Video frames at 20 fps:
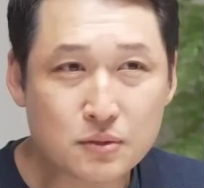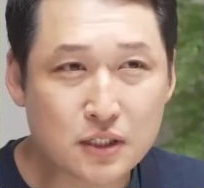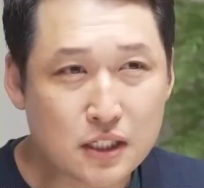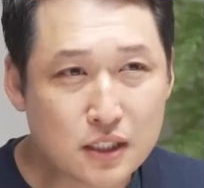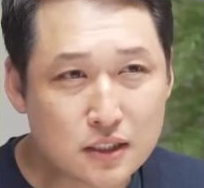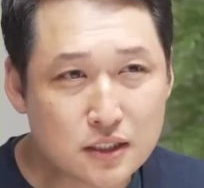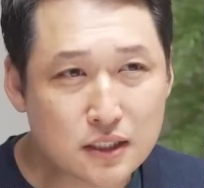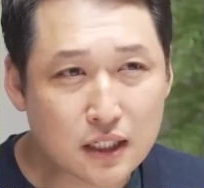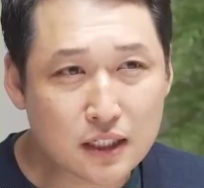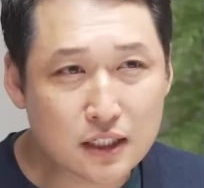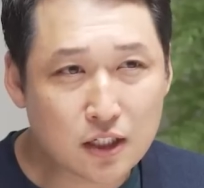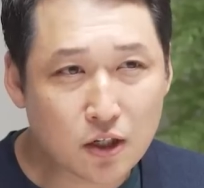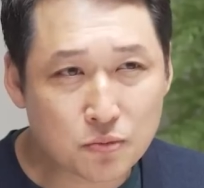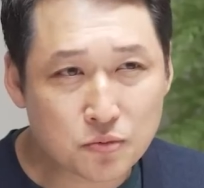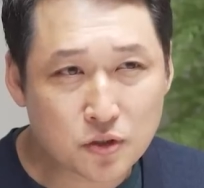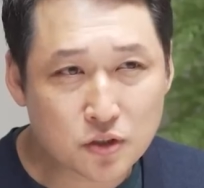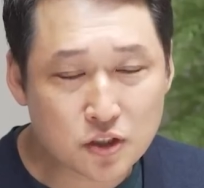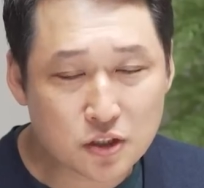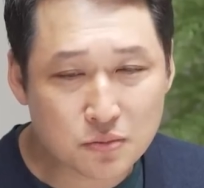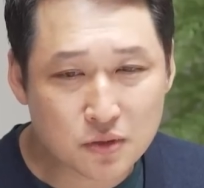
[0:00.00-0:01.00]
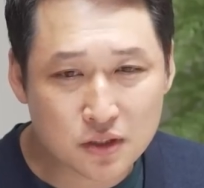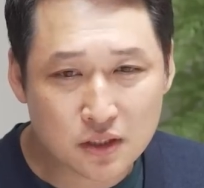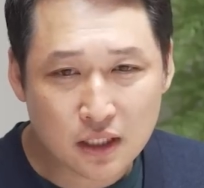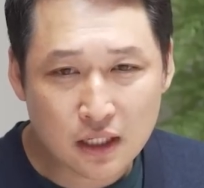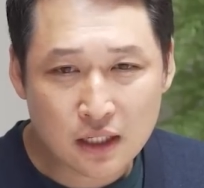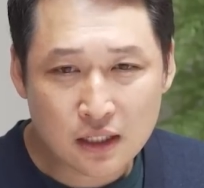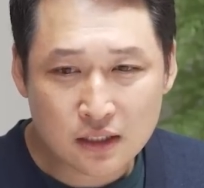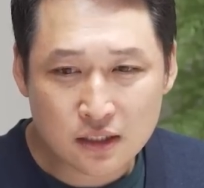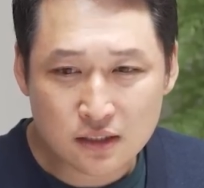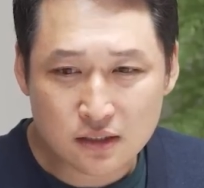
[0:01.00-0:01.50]
그럼 일자리가 없어지면
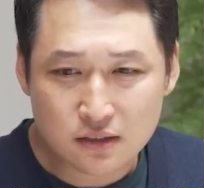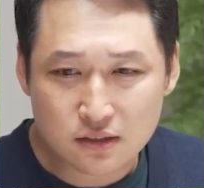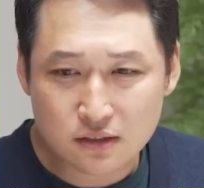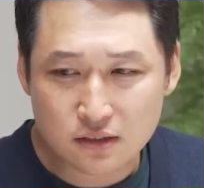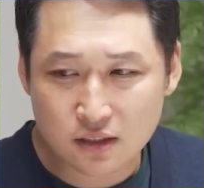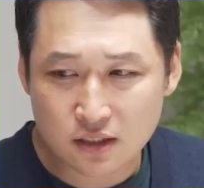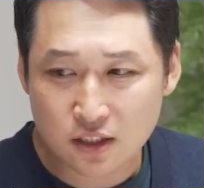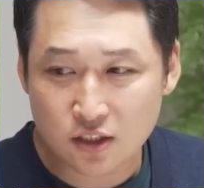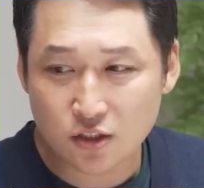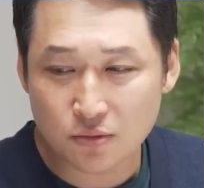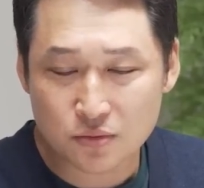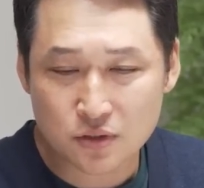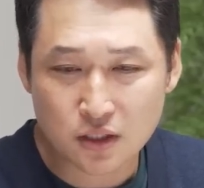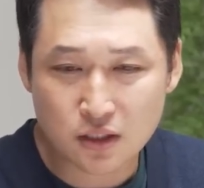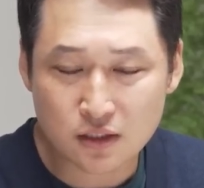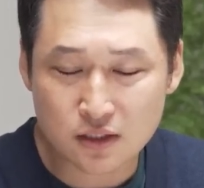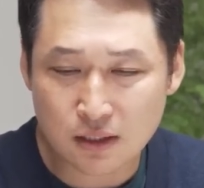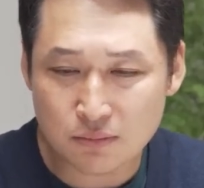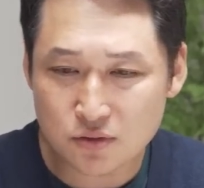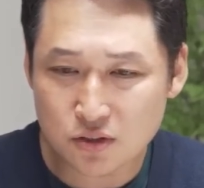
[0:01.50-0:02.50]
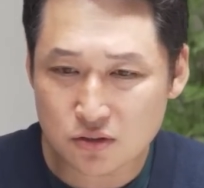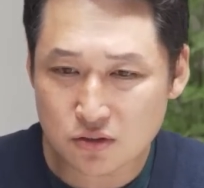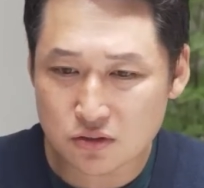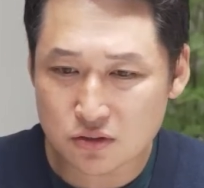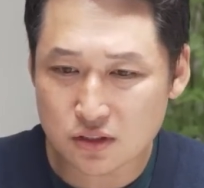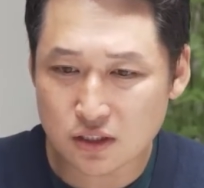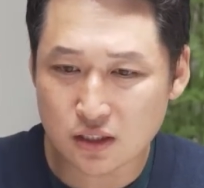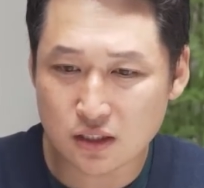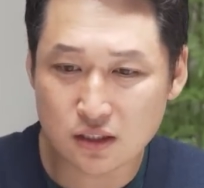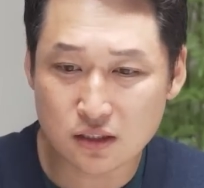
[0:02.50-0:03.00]
그 기업체가
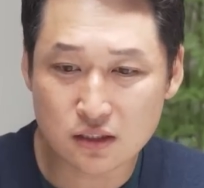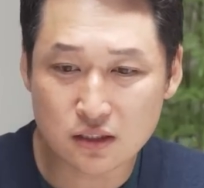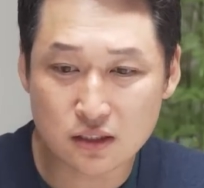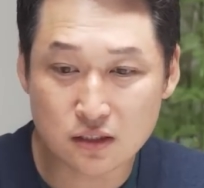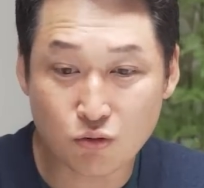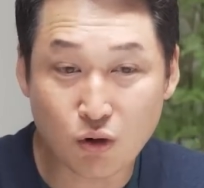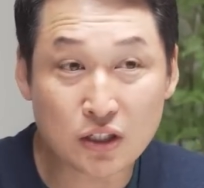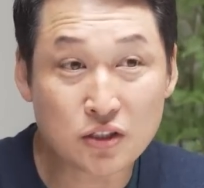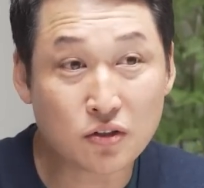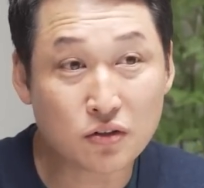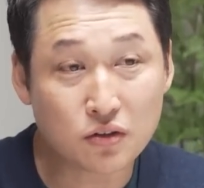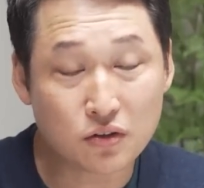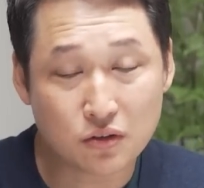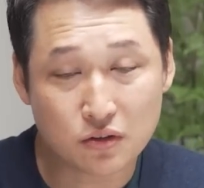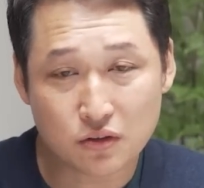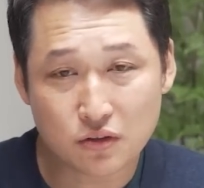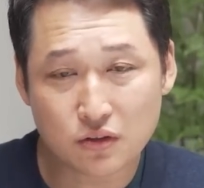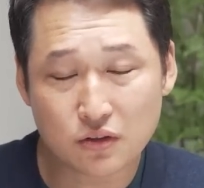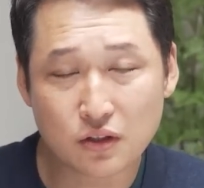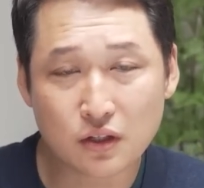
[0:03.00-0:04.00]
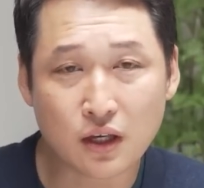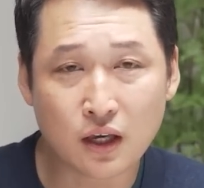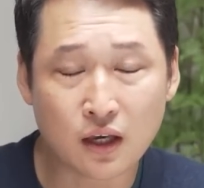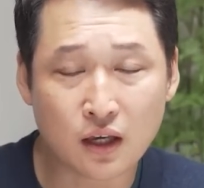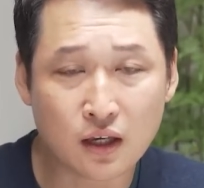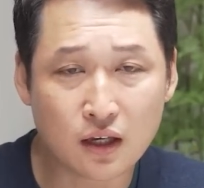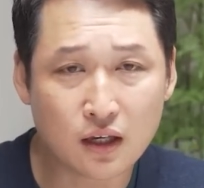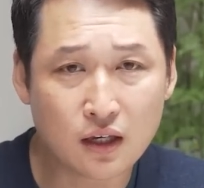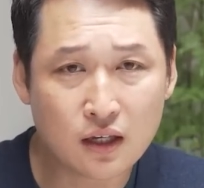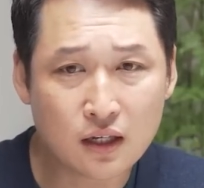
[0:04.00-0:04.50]
삼성전자 이
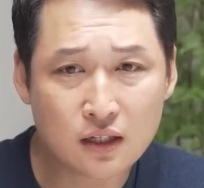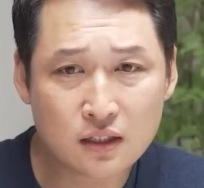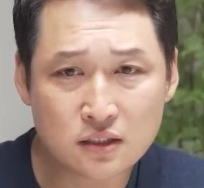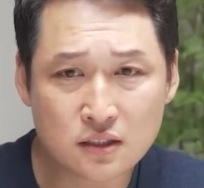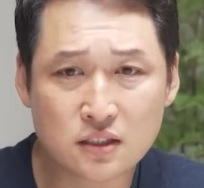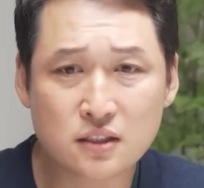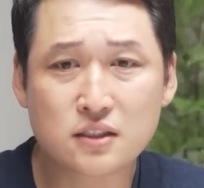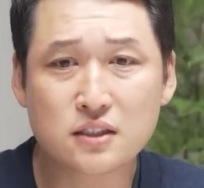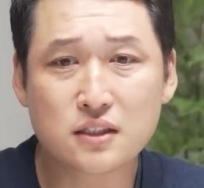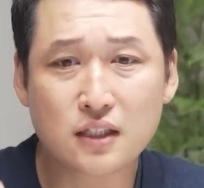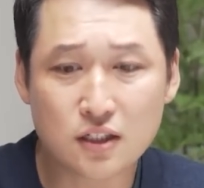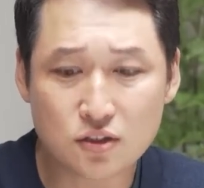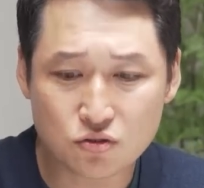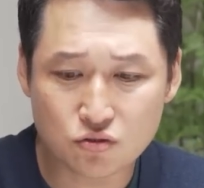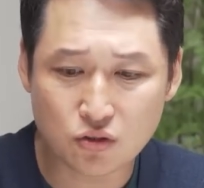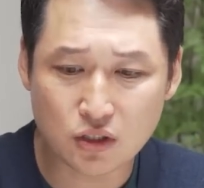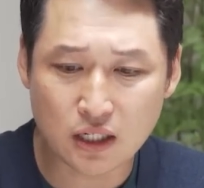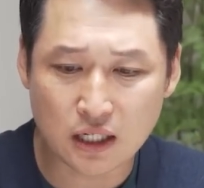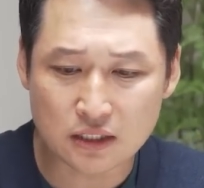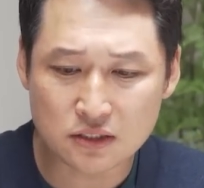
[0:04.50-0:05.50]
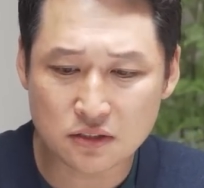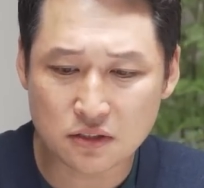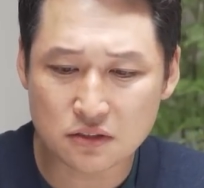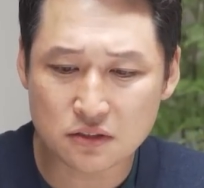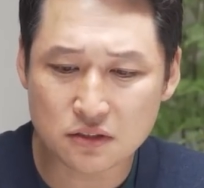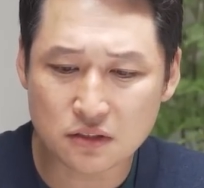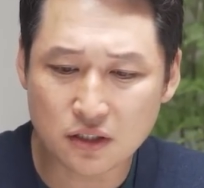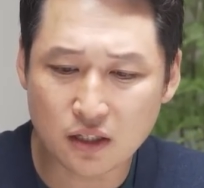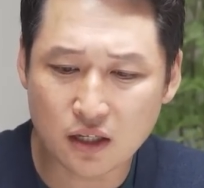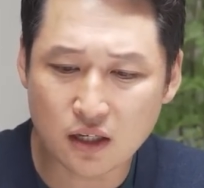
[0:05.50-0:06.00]
화성에 지지난주에
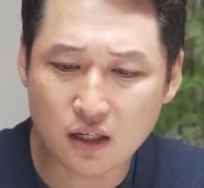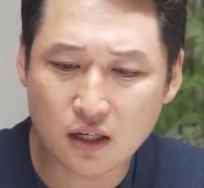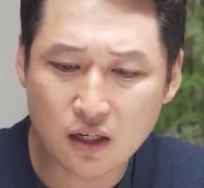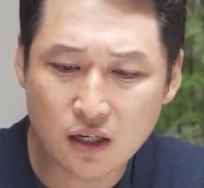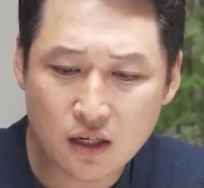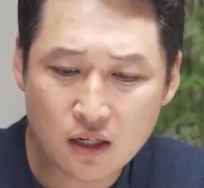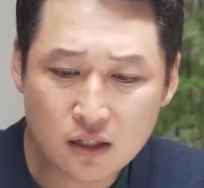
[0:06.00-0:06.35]
갔었는데